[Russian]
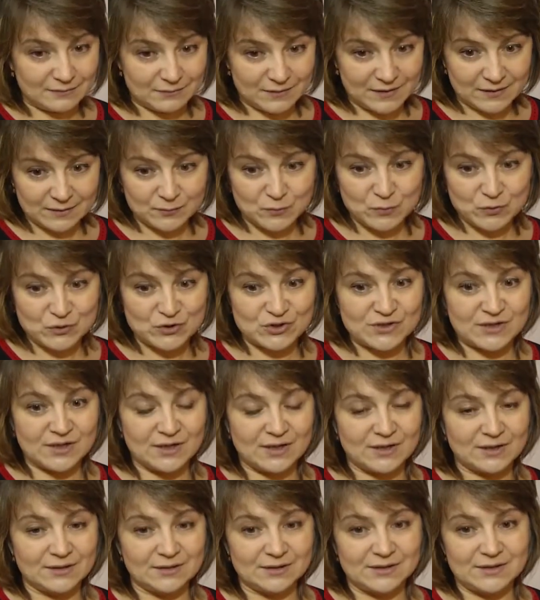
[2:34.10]
как
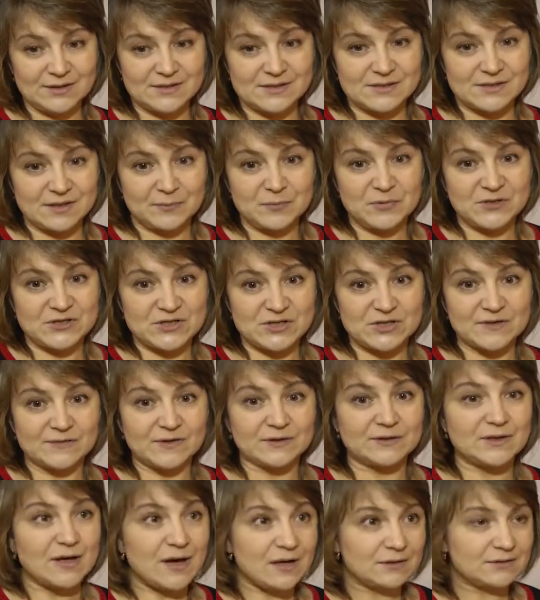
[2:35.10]
можно из
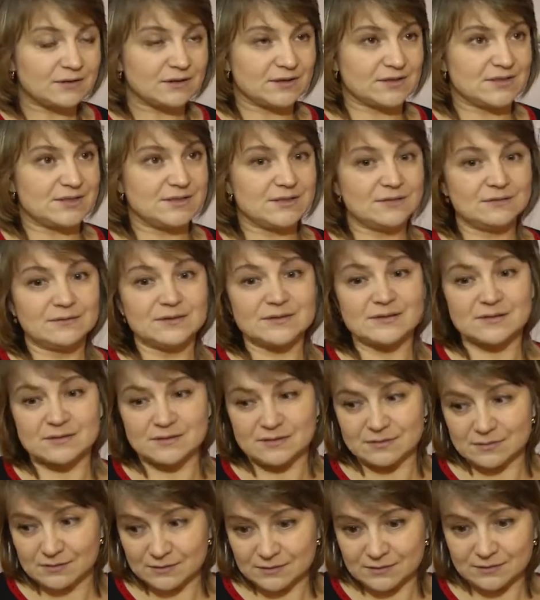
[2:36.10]
обычного трактора
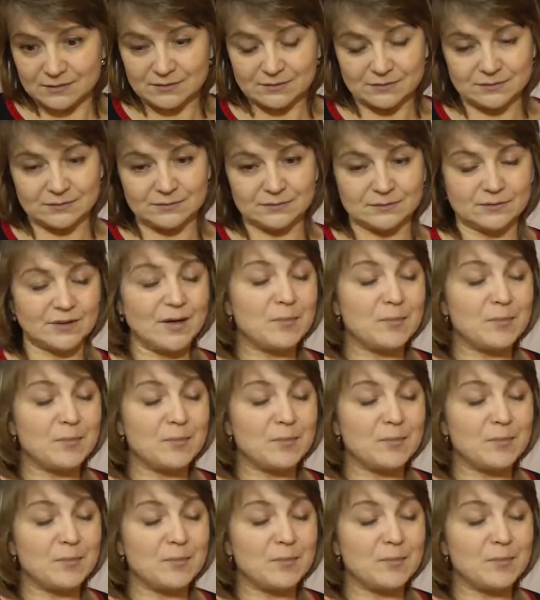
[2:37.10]
сделать э,